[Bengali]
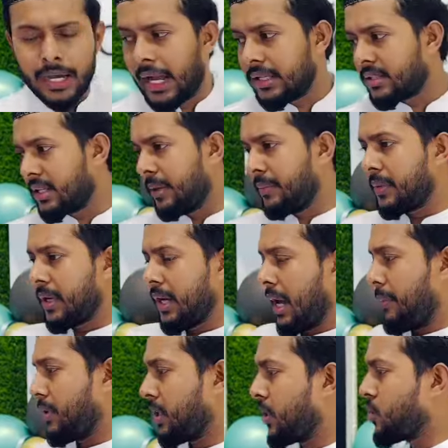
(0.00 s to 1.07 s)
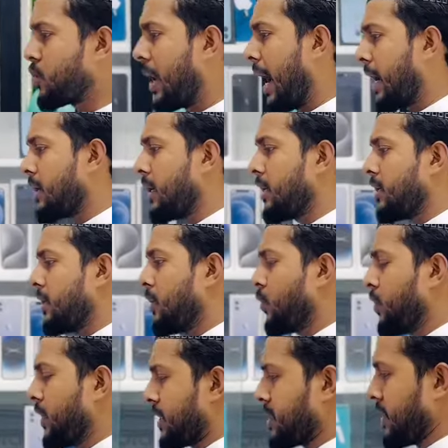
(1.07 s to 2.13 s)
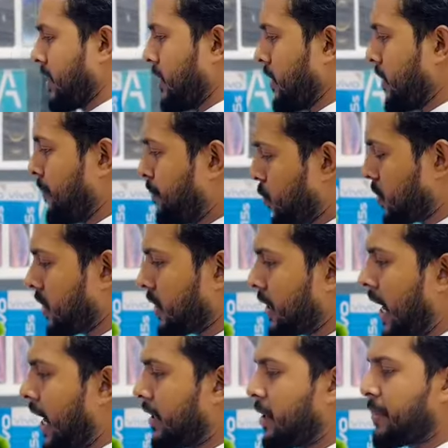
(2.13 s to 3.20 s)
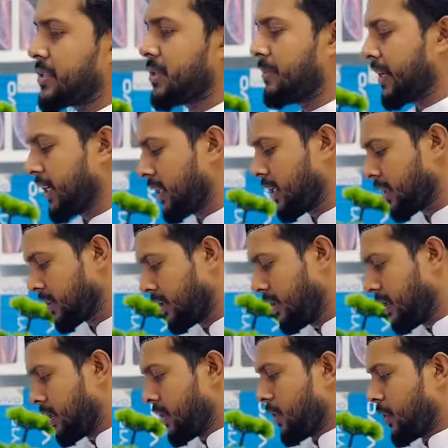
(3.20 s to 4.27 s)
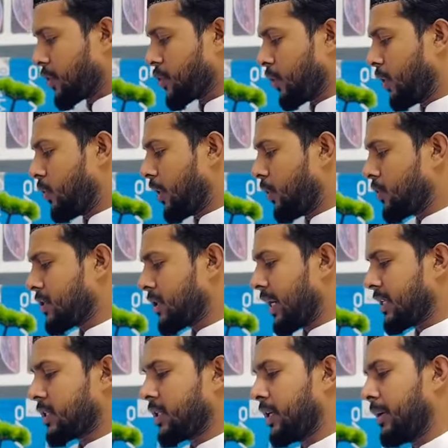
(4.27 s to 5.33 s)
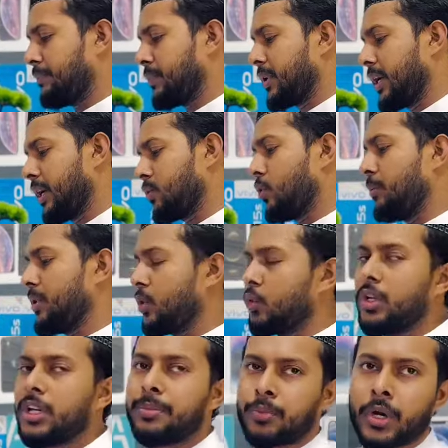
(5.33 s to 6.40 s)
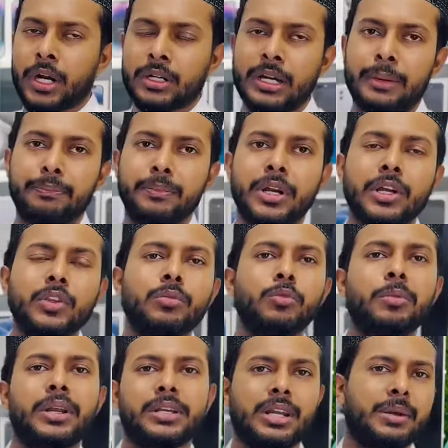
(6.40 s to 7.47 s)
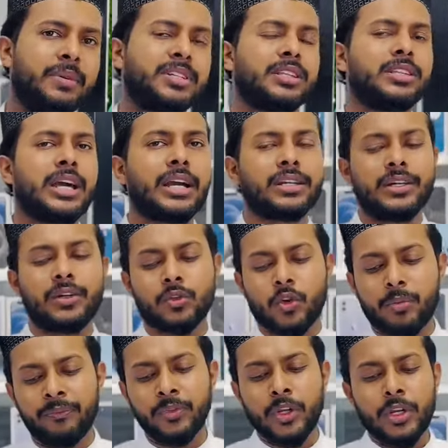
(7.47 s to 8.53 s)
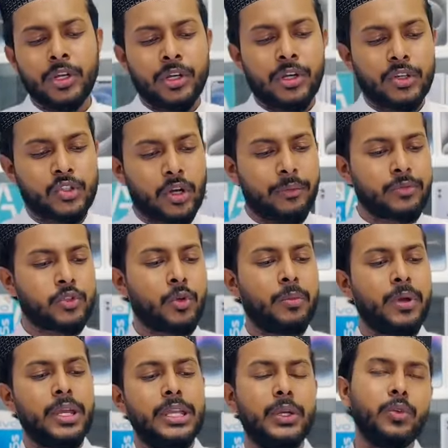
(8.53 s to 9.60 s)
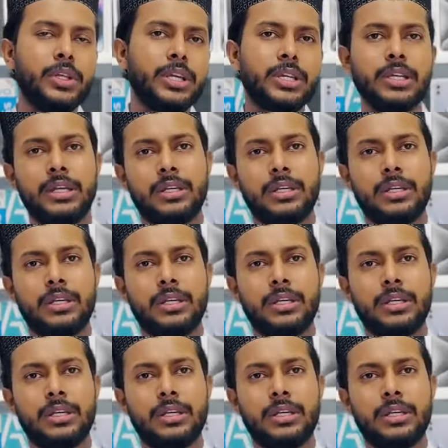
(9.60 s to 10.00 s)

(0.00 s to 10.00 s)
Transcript: আজকে আমরা আমাদের কিছু হান্ড্রেড ইউনিট আছে প্রত্যেকটা হান্ড্রেড পার্সেন্ট ব্যাটারি হেল্প তো এগুলো হচ্ছে আজকের আপনার একদম ইউনিক প্রোডাক্ট আপনারা কিন্তু মোবাইল ক্লাবের সাথে থাকলে এরকম সবসময় ইউনিক